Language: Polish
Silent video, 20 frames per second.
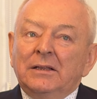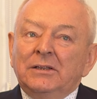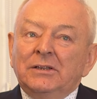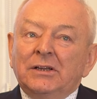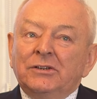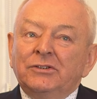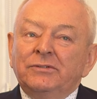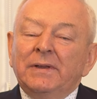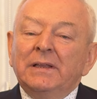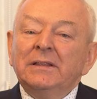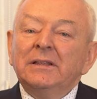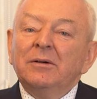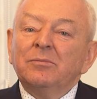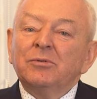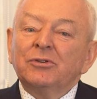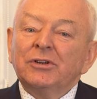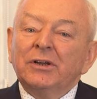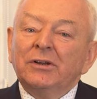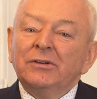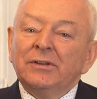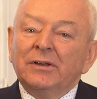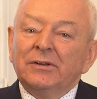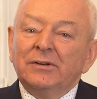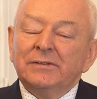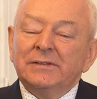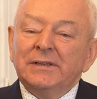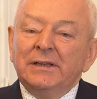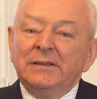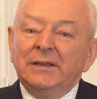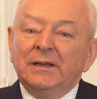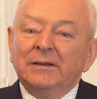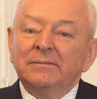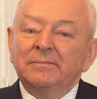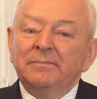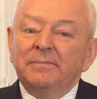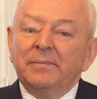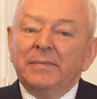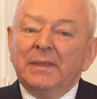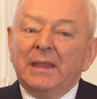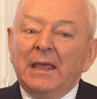Niech święta Bożego Narodzenia
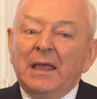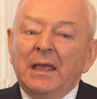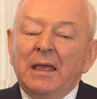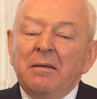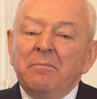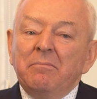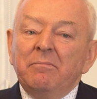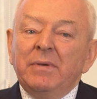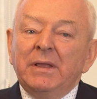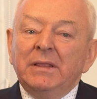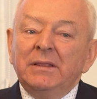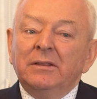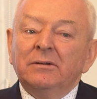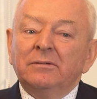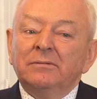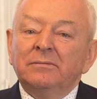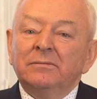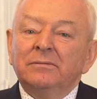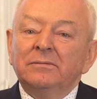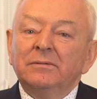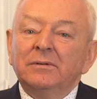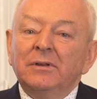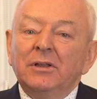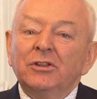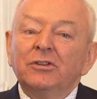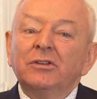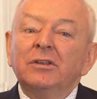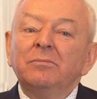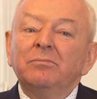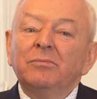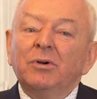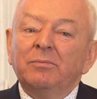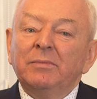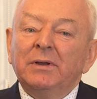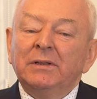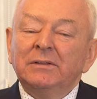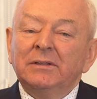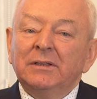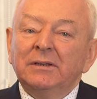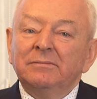będą tym
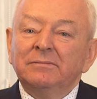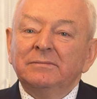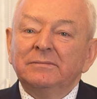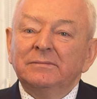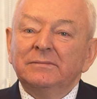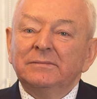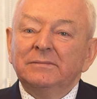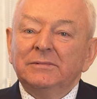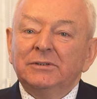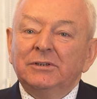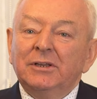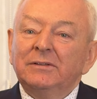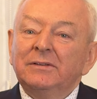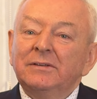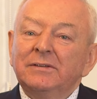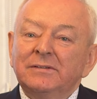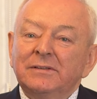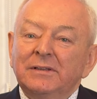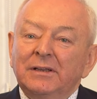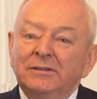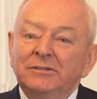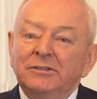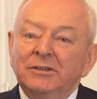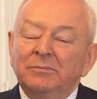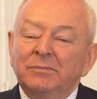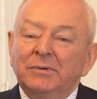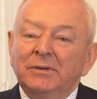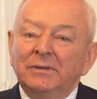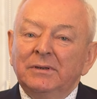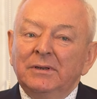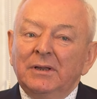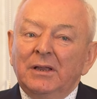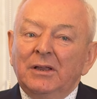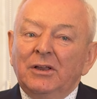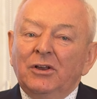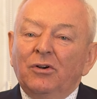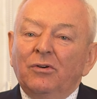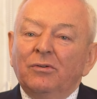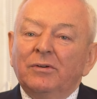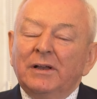momentem, kiedy znajdziemy
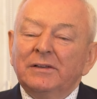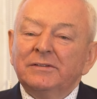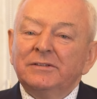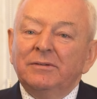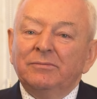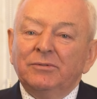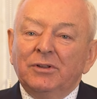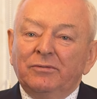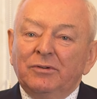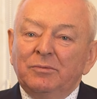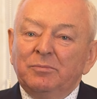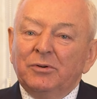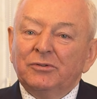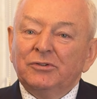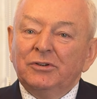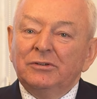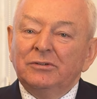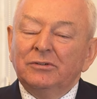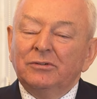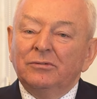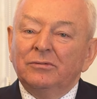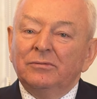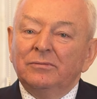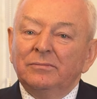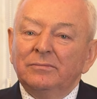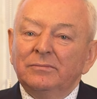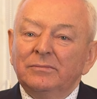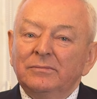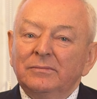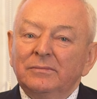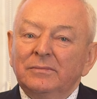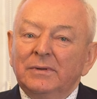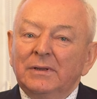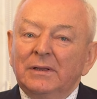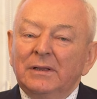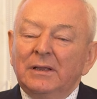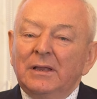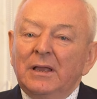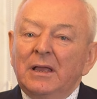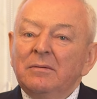okazję do wypoczynku,
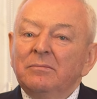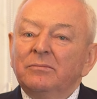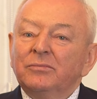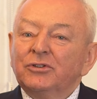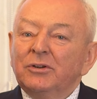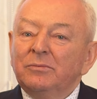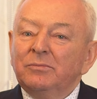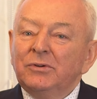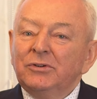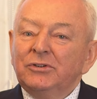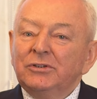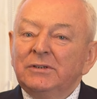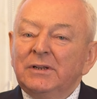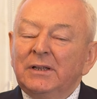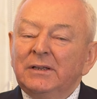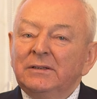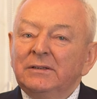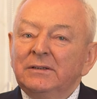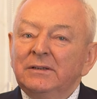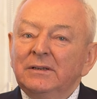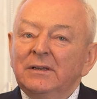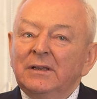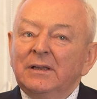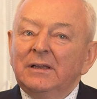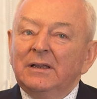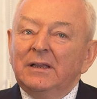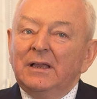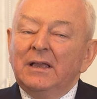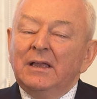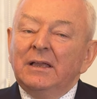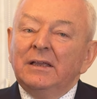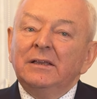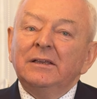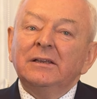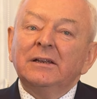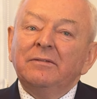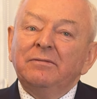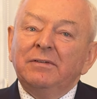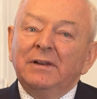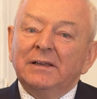przemyśleń i
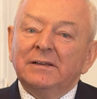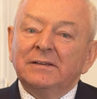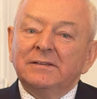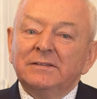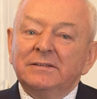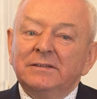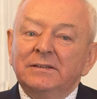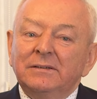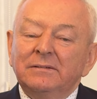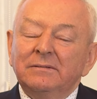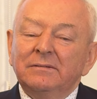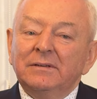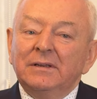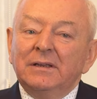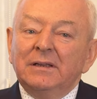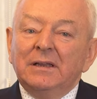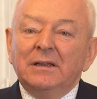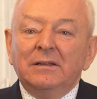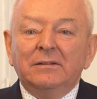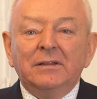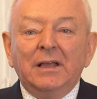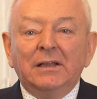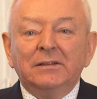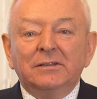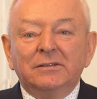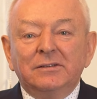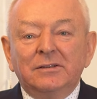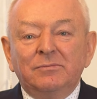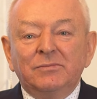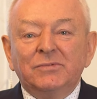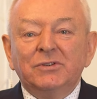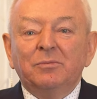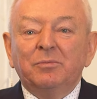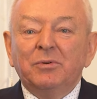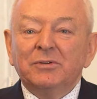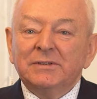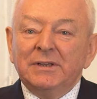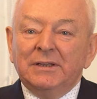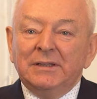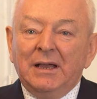refleksji nad tym, co
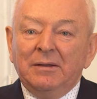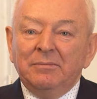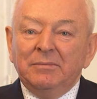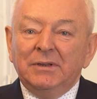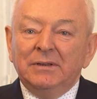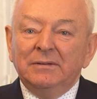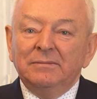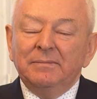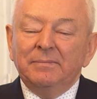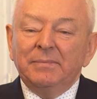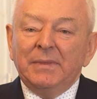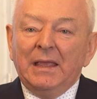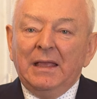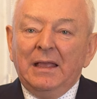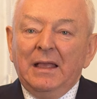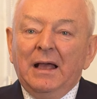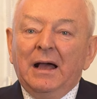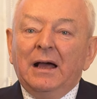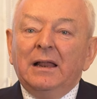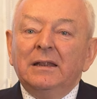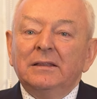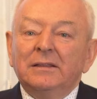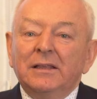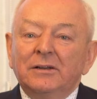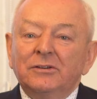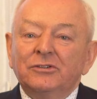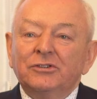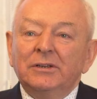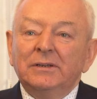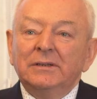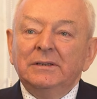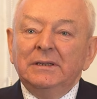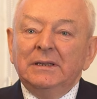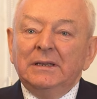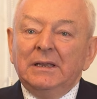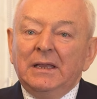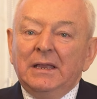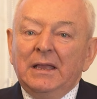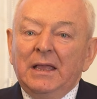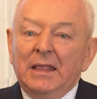poza nami, ale także
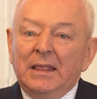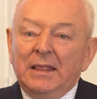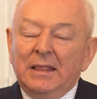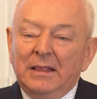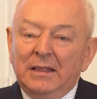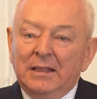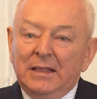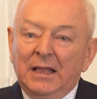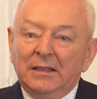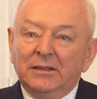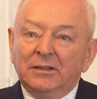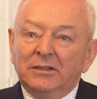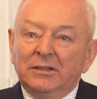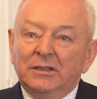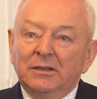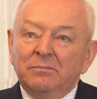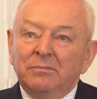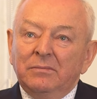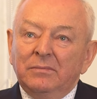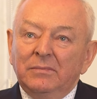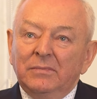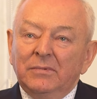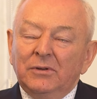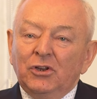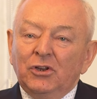nad tym,